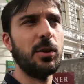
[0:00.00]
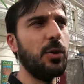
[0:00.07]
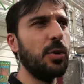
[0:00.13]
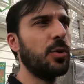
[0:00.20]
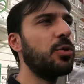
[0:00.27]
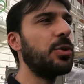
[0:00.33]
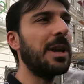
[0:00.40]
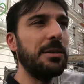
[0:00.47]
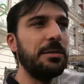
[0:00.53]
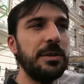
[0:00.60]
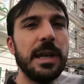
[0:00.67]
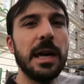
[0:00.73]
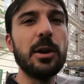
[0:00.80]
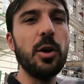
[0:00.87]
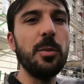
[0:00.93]
le coût de la
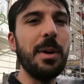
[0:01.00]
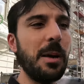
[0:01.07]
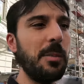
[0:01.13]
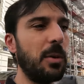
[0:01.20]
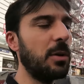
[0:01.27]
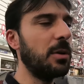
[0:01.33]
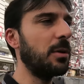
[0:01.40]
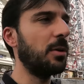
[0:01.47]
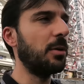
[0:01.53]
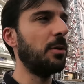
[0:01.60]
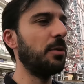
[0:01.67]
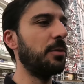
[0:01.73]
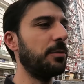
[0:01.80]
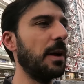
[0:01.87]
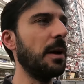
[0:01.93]
vie est globalement
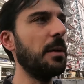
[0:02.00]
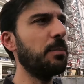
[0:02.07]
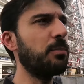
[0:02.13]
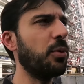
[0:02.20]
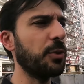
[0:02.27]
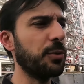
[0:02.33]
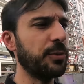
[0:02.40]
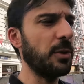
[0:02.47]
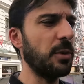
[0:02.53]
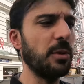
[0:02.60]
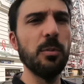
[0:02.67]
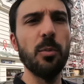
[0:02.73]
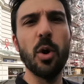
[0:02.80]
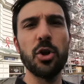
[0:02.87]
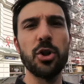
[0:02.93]

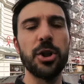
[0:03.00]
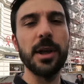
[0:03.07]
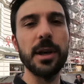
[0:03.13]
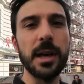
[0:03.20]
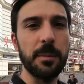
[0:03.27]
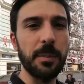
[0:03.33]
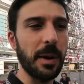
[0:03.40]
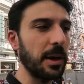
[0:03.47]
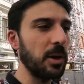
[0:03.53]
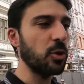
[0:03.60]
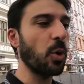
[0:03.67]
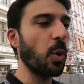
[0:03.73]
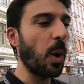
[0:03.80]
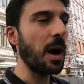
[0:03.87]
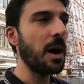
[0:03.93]
20% moins cher qu'à Paris,
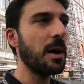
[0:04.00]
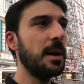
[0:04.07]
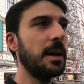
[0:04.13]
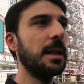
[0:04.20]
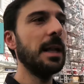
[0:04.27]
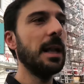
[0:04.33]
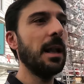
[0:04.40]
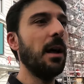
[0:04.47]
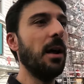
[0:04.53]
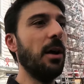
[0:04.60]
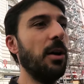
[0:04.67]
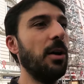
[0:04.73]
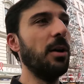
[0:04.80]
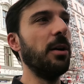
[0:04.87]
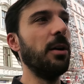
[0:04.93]
je crois.
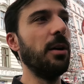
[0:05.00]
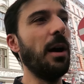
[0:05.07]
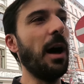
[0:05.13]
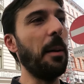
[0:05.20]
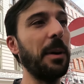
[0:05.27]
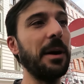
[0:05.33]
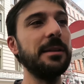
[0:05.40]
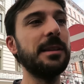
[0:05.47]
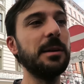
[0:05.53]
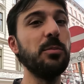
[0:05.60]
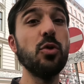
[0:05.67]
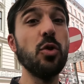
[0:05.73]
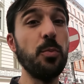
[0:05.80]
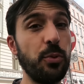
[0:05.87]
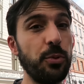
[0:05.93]
après, c'est
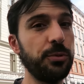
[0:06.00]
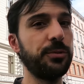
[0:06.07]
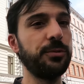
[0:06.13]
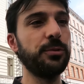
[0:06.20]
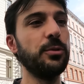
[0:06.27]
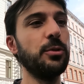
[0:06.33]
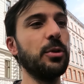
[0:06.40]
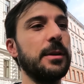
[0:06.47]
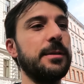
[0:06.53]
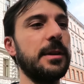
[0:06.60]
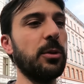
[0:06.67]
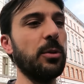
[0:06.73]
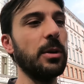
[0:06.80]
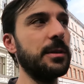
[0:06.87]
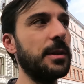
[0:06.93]
beaucoup plus sûr et
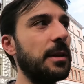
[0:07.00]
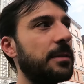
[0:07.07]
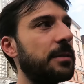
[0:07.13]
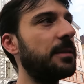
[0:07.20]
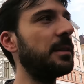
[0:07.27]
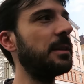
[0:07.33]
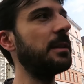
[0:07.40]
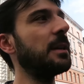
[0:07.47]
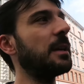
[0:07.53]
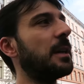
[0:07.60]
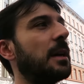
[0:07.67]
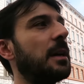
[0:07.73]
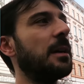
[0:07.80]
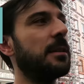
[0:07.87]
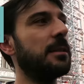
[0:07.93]
sécurisé ici,
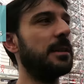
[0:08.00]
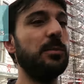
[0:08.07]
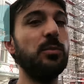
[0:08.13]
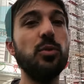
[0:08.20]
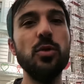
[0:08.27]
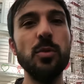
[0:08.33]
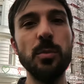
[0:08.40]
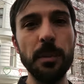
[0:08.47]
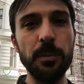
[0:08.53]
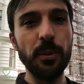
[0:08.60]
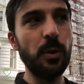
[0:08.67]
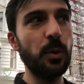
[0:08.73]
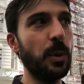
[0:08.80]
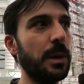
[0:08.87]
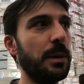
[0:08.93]
c'est beaucoup moins
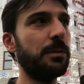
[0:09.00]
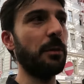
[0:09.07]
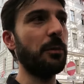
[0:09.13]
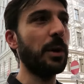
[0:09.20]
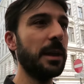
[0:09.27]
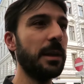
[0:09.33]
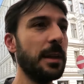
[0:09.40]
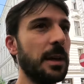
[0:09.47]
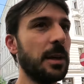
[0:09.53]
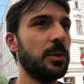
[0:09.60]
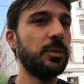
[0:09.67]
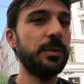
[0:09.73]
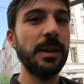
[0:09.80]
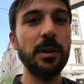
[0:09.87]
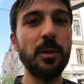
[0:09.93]
pollué. Enfin, vous voyez,
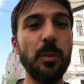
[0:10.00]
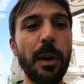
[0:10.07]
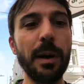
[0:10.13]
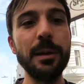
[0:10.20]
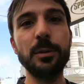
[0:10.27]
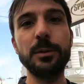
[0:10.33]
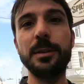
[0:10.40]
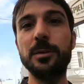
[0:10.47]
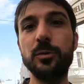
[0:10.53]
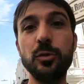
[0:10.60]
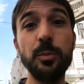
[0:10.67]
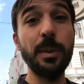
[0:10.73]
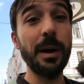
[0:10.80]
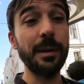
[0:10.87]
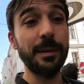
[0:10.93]
tout ça est comparé, donc c'est
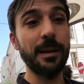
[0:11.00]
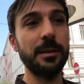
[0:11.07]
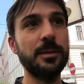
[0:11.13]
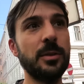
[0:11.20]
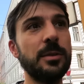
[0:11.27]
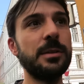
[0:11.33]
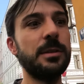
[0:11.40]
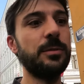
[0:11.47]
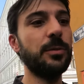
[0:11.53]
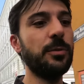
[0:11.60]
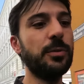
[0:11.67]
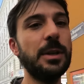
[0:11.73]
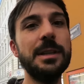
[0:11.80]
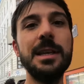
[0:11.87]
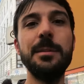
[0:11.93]
super intéressant si vous
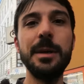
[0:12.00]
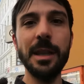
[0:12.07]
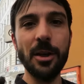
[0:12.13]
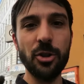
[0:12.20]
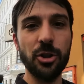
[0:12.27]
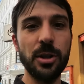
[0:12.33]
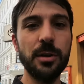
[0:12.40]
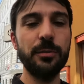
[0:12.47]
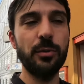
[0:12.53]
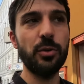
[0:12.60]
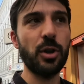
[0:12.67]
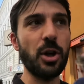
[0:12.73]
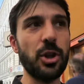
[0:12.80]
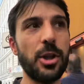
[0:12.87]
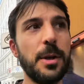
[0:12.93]
voulez déménager que
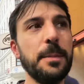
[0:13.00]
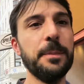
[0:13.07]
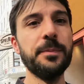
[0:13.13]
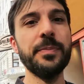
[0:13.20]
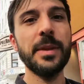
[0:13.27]
vous cherchez